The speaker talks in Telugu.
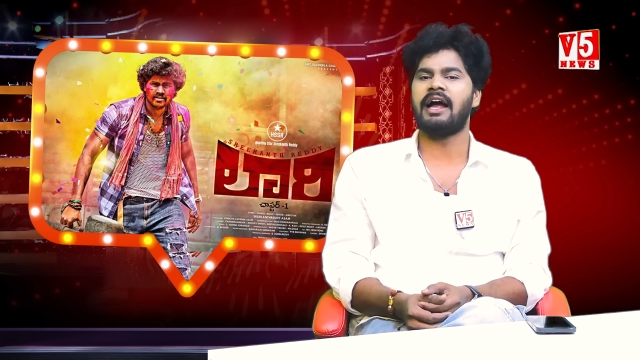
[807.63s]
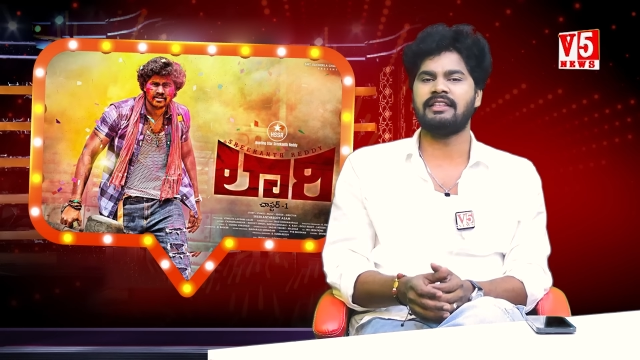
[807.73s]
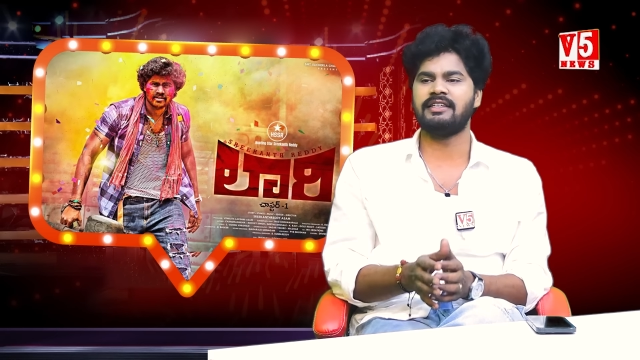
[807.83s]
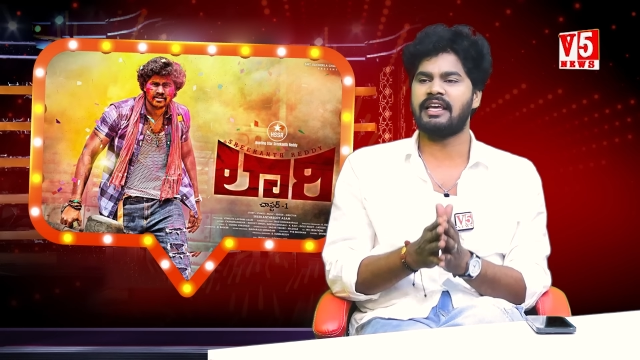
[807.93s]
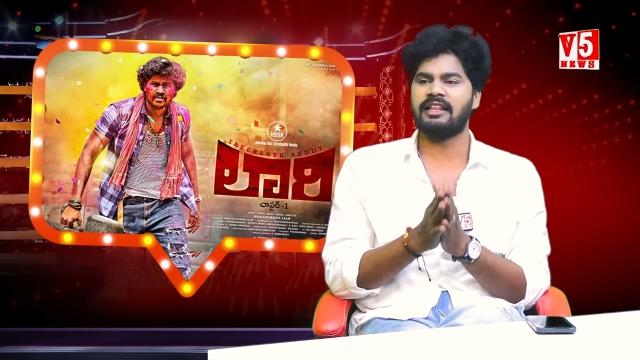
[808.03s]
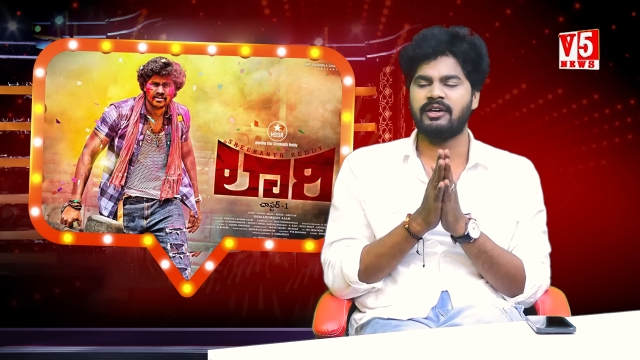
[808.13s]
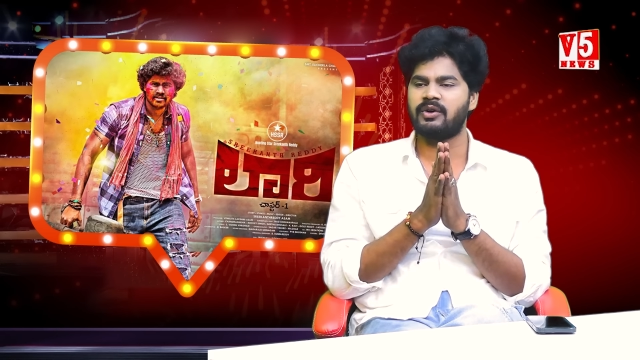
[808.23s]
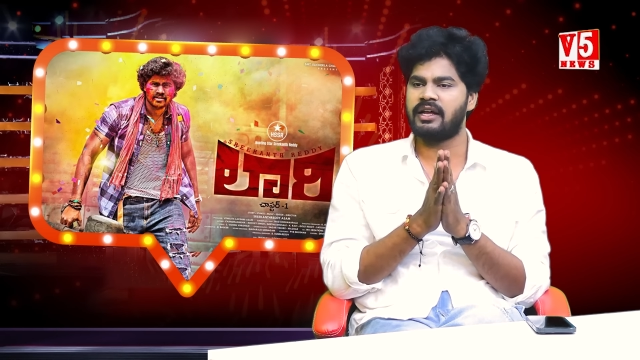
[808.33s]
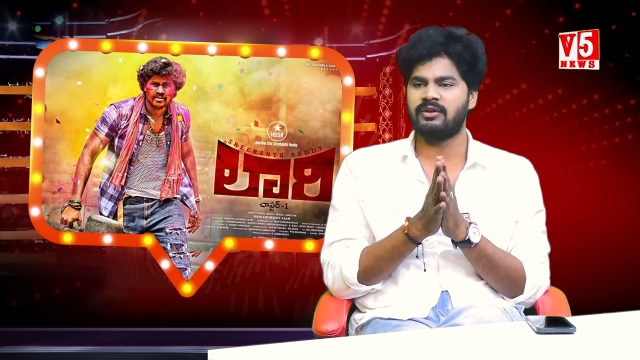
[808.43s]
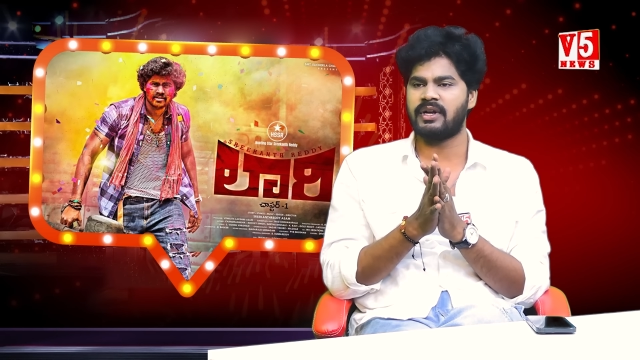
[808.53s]
ఆడితే చాలు
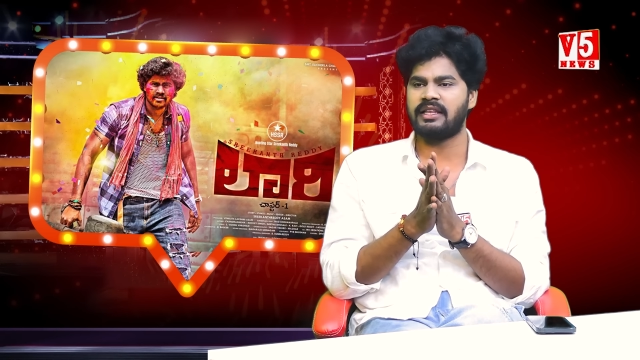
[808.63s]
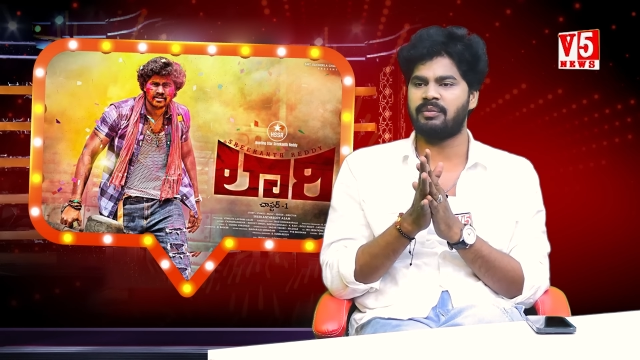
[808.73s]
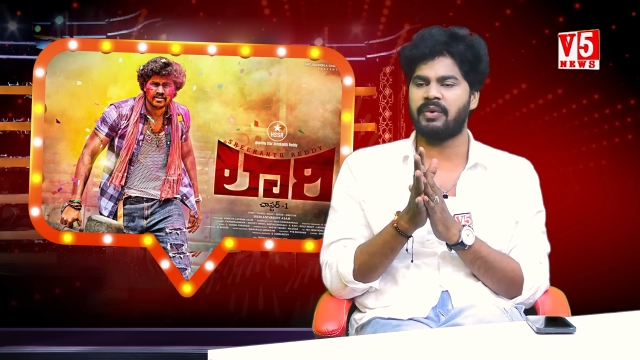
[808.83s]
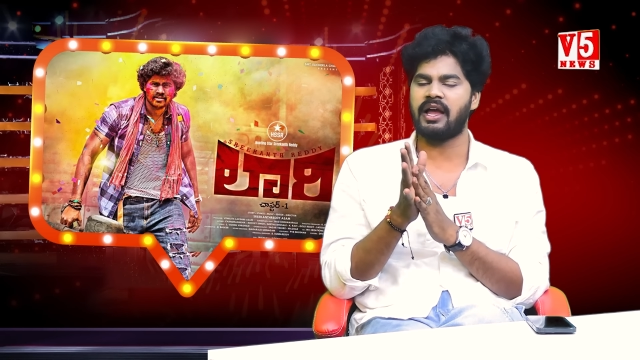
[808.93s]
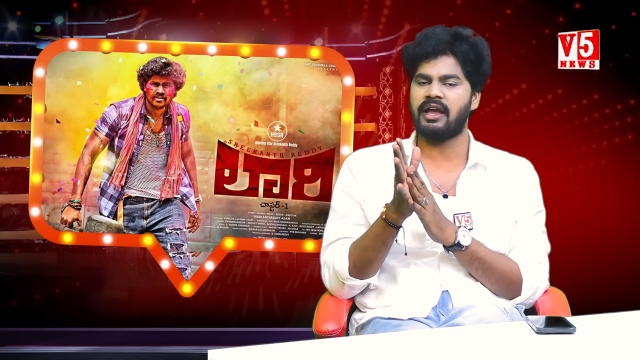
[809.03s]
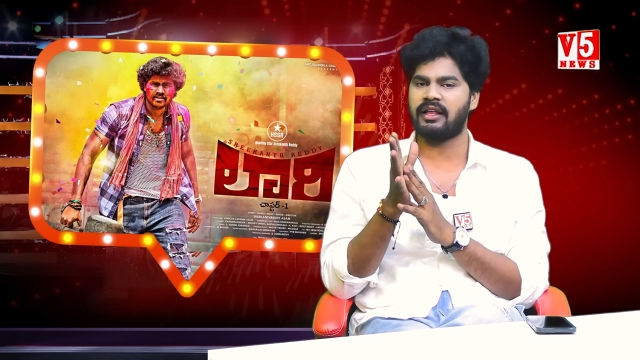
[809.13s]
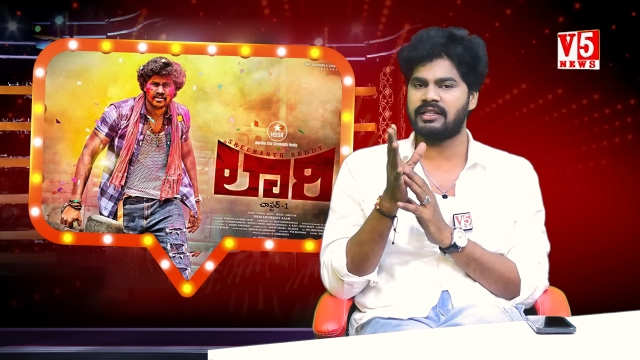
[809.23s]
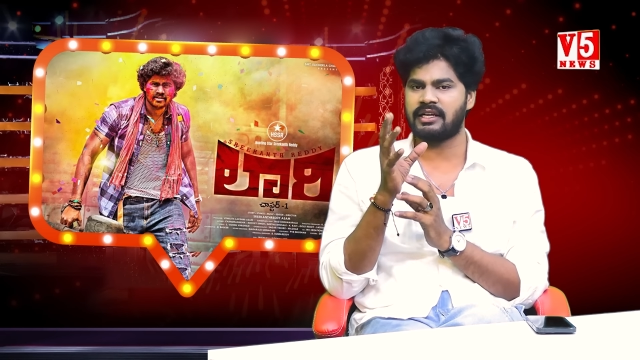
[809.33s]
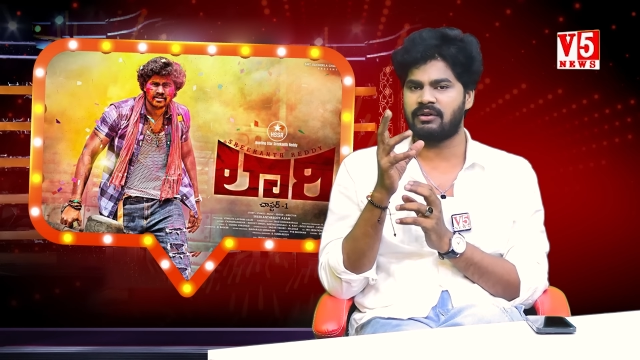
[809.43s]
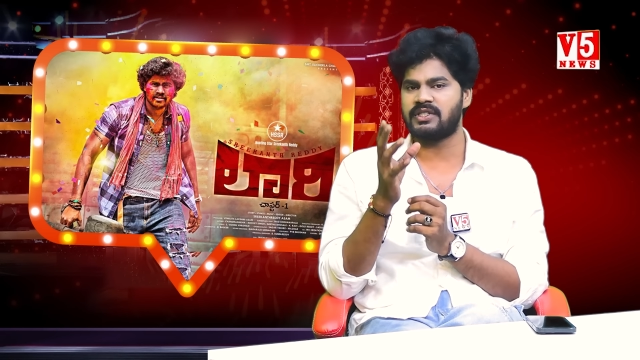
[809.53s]
దేవుడు అనుకున్నా తప్ప
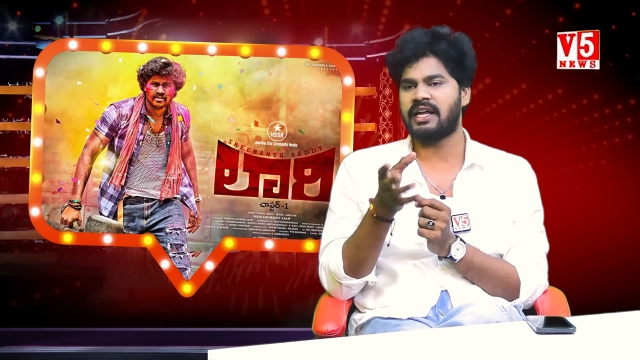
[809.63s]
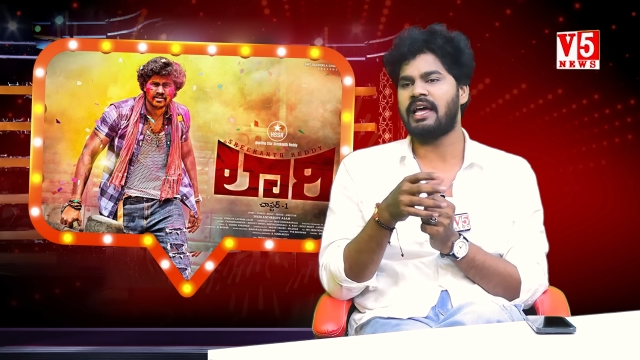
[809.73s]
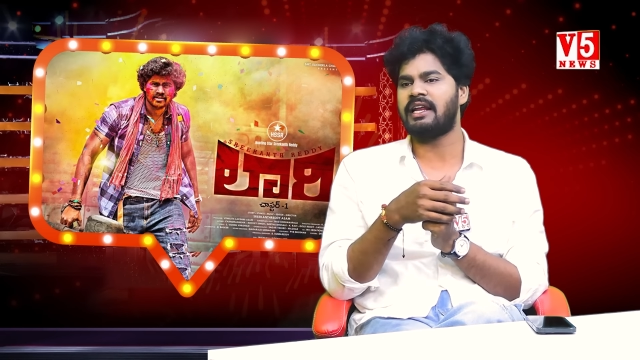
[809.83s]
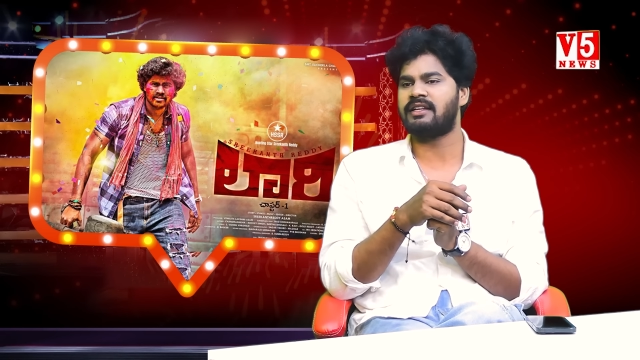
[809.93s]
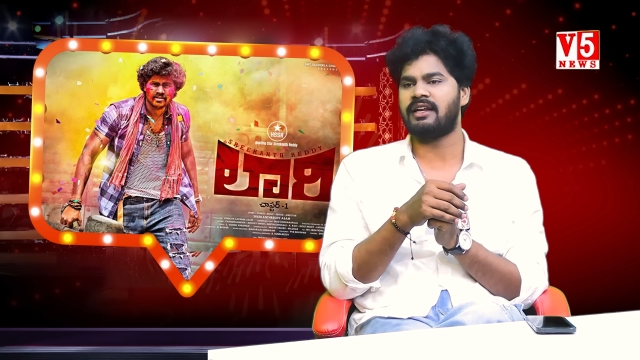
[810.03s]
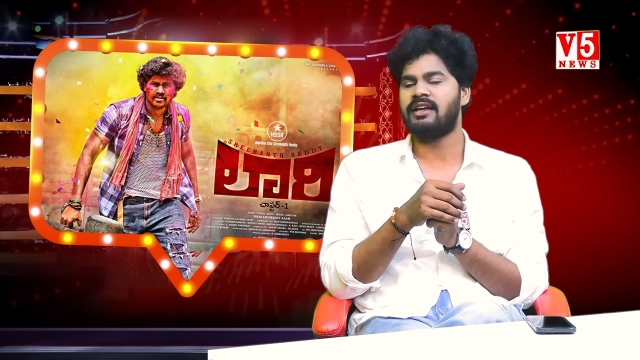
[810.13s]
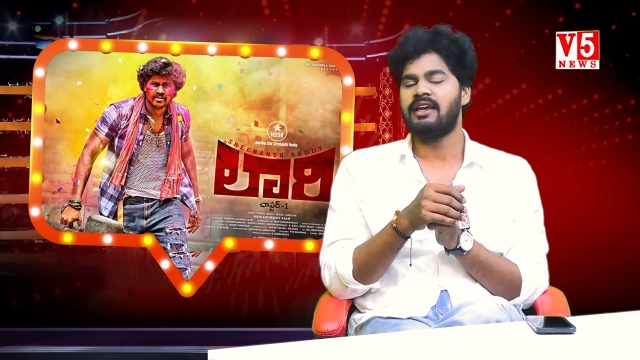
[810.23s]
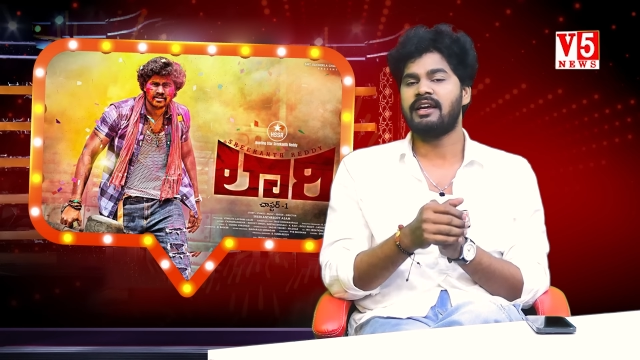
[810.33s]
అంత జనాలు అంత